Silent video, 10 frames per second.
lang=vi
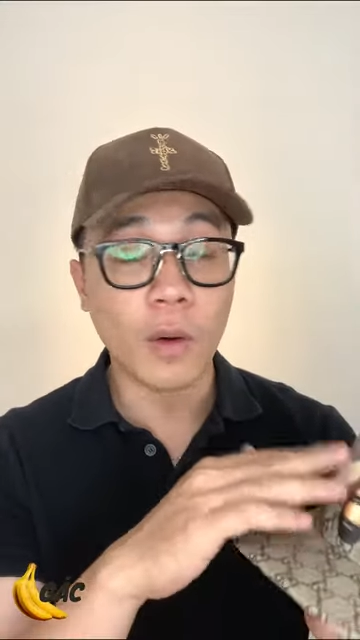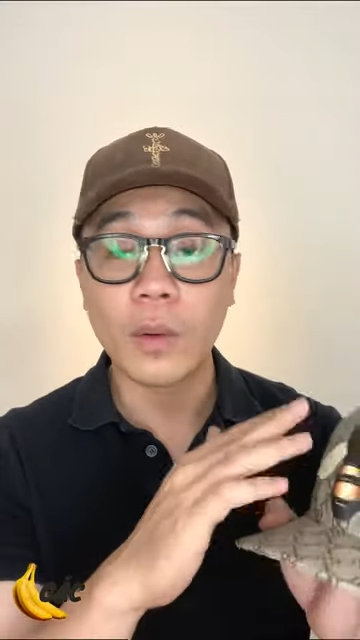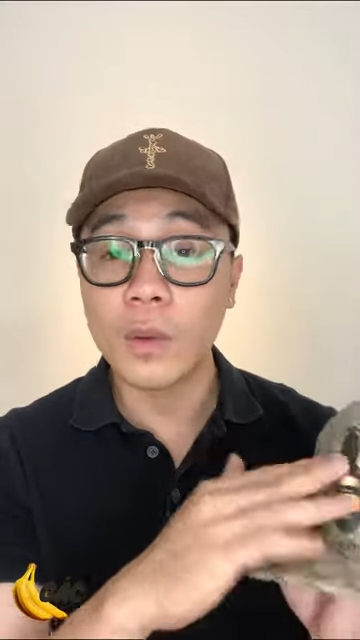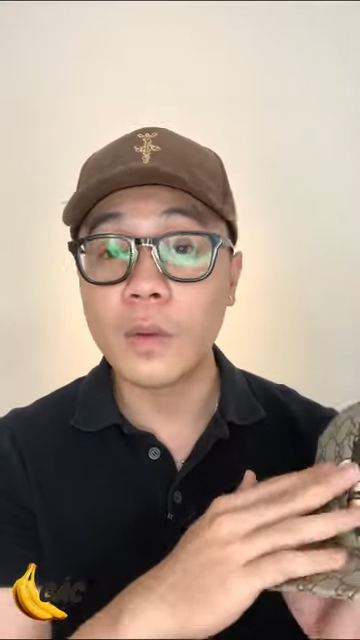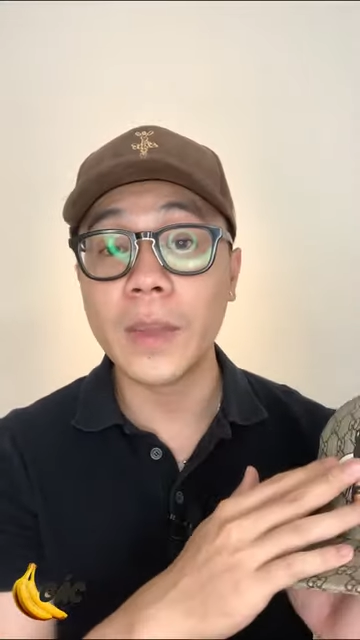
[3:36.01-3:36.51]

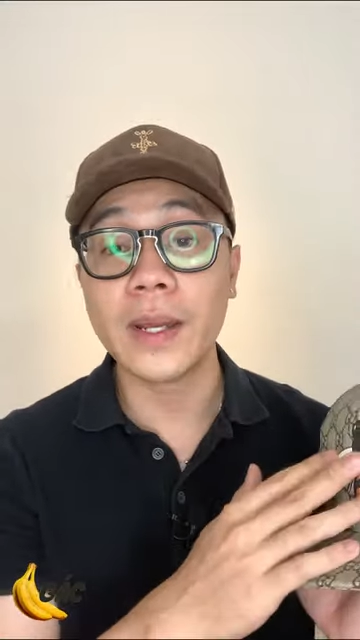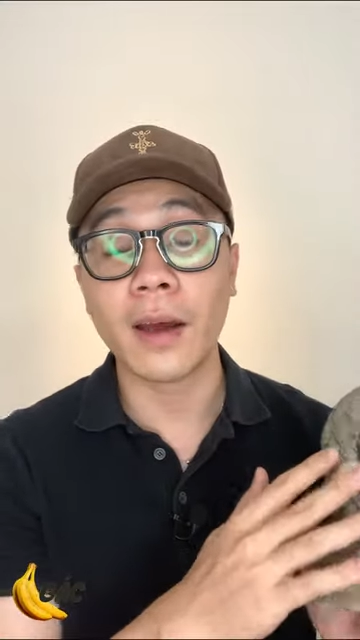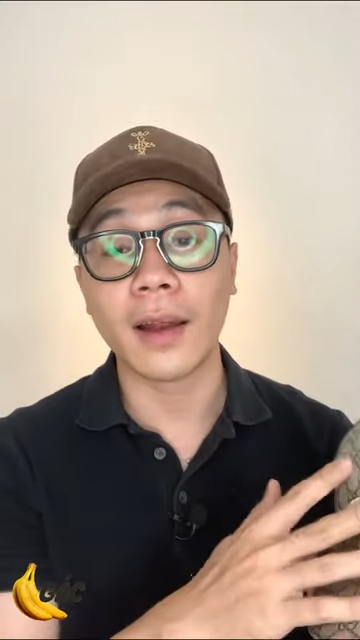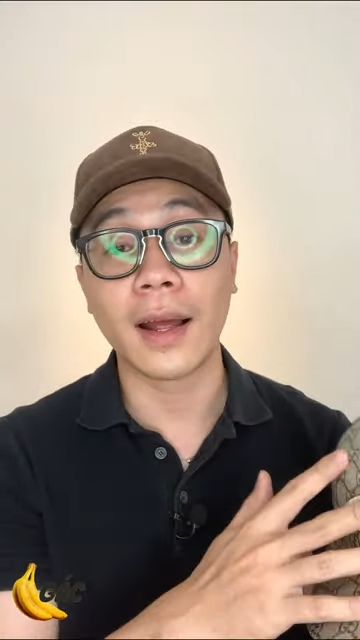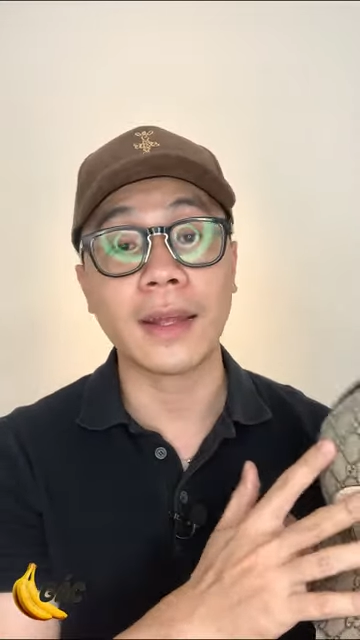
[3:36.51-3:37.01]
hổ lúa bây
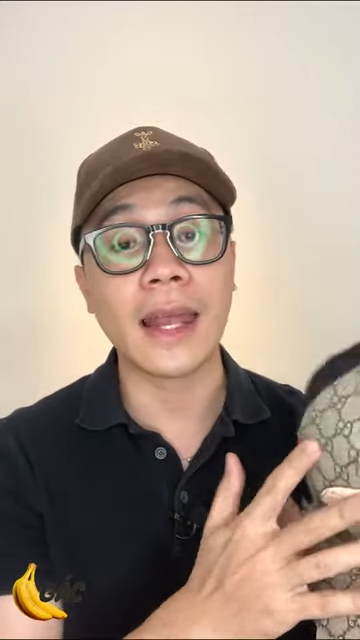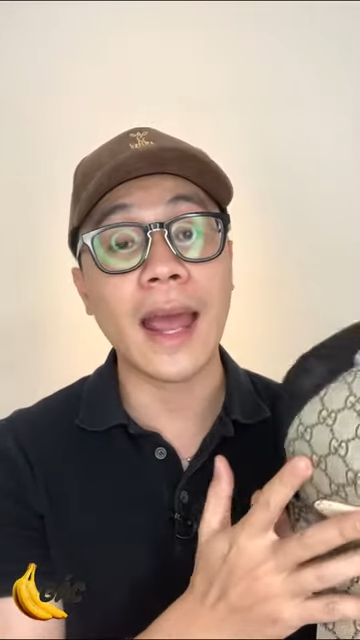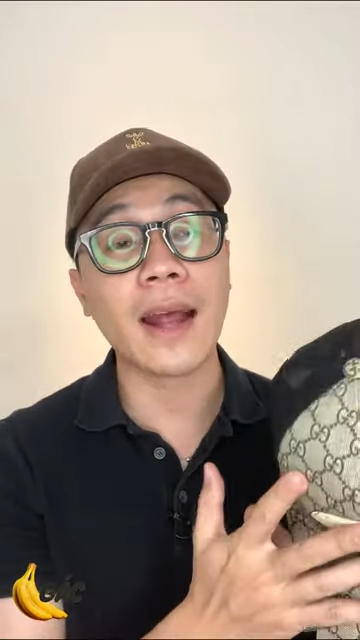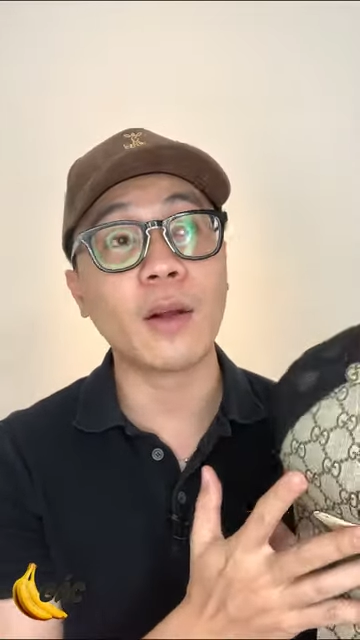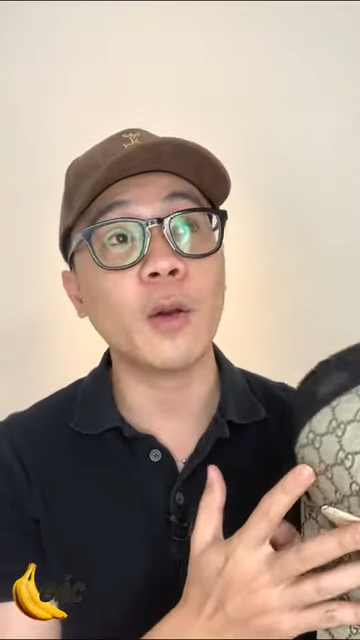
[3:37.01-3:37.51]
giờ là
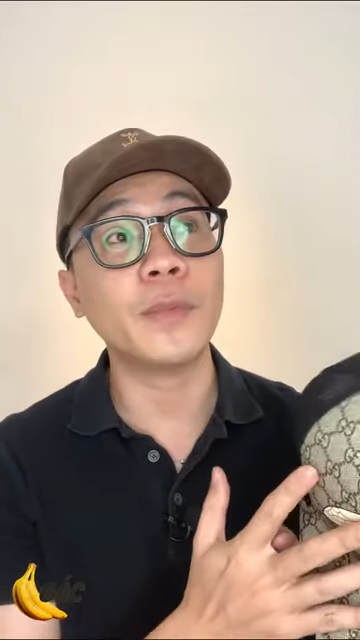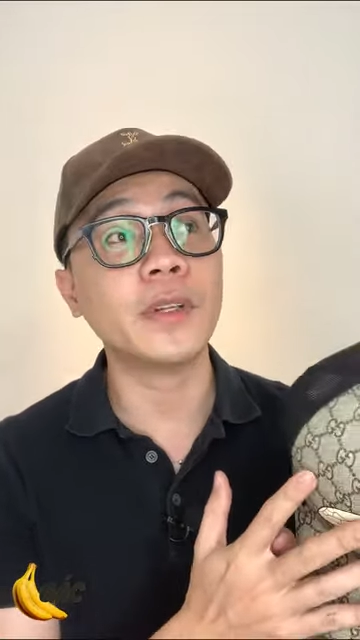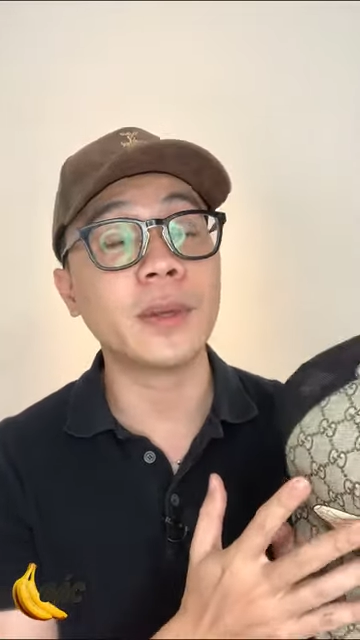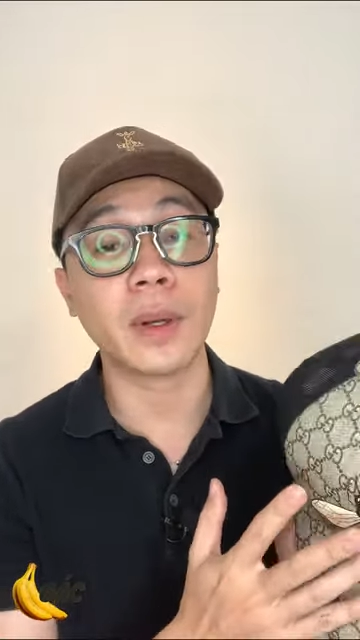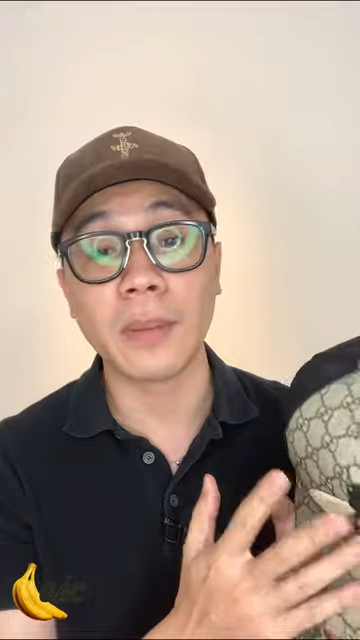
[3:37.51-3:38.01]
giá lúc
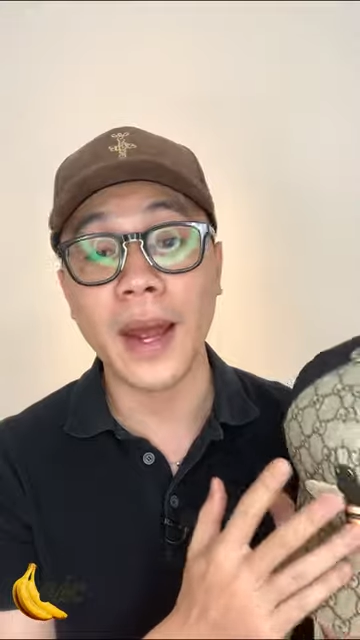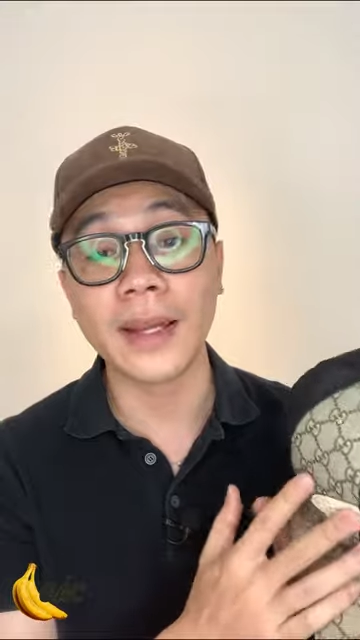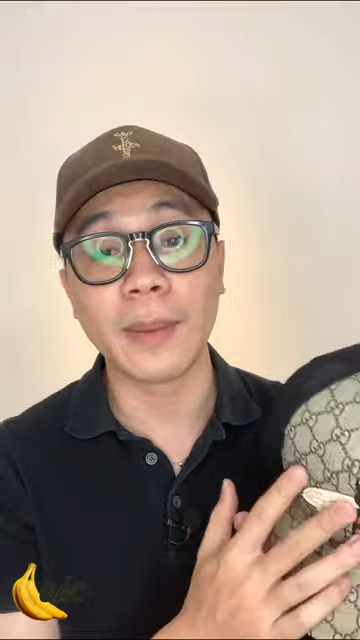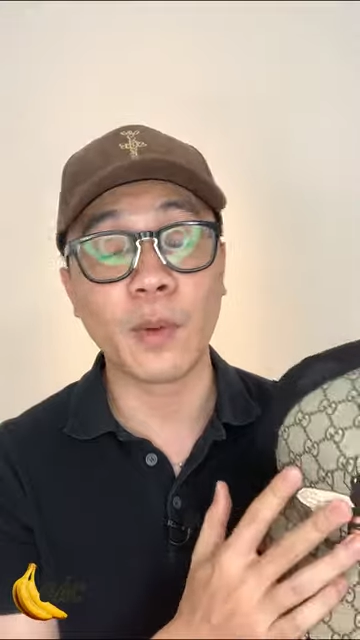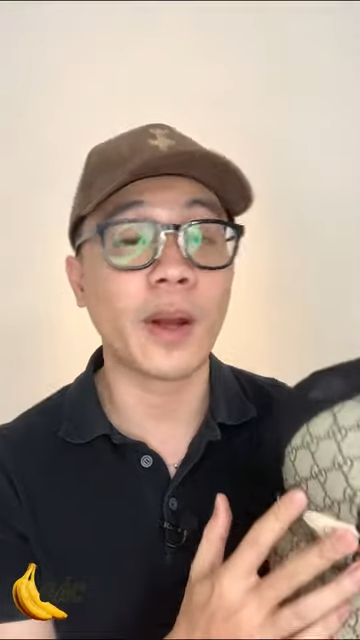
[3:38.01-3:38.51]
trước thì mình
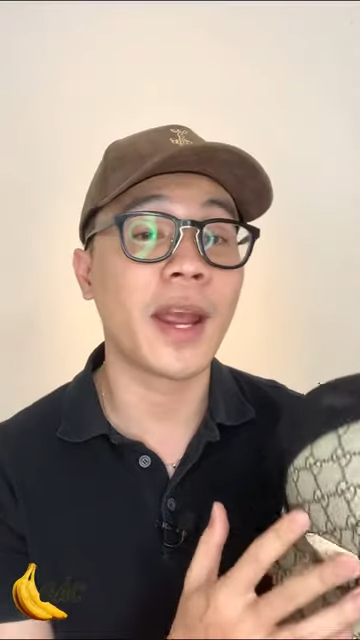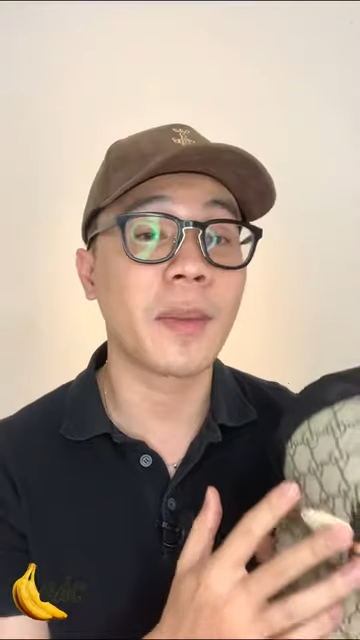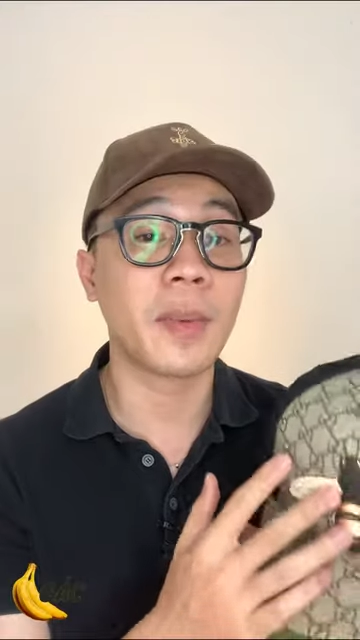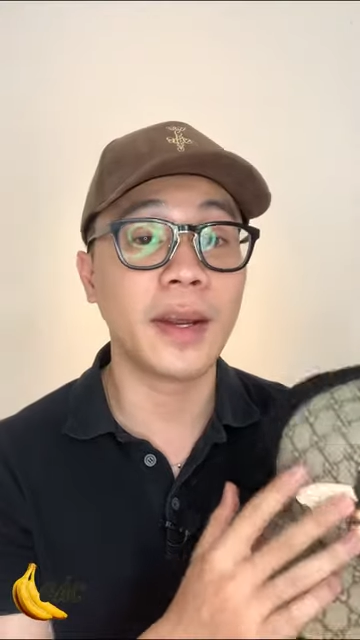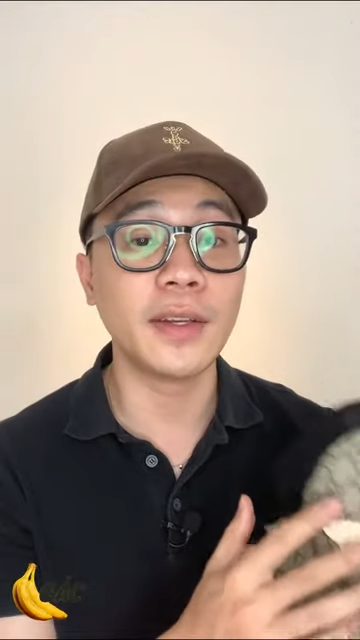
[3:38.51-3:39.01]
bán tầm khoảng
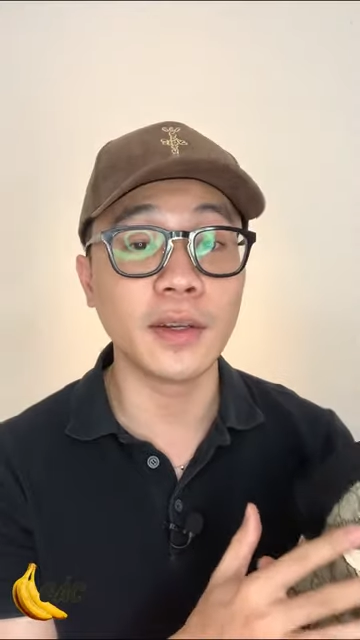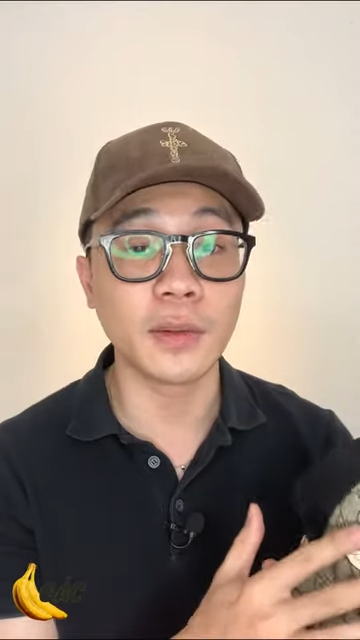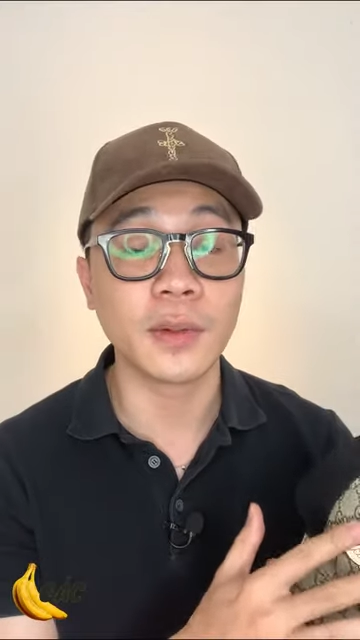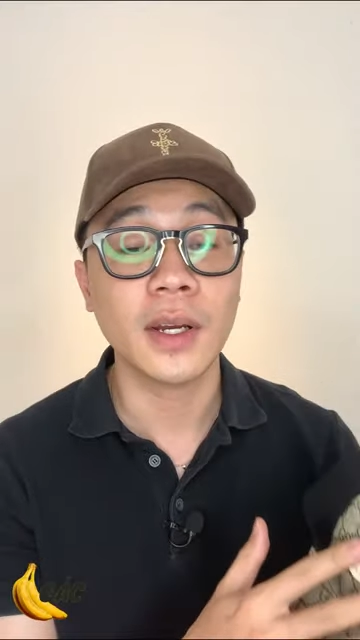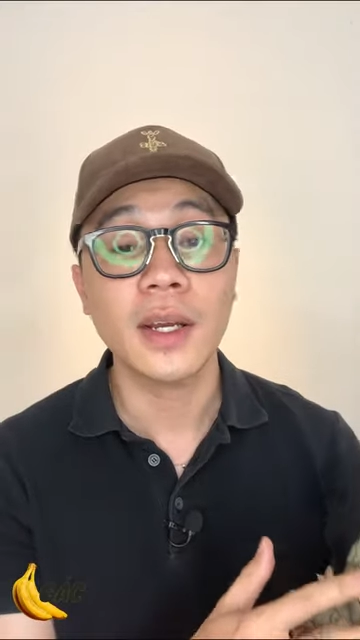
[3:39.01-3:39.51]
hai mươi mấy
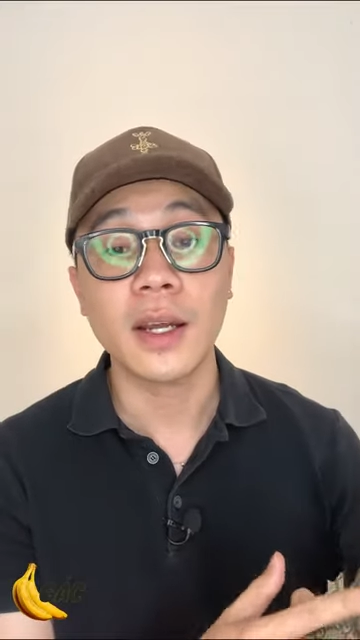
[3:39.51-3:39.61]
triệu,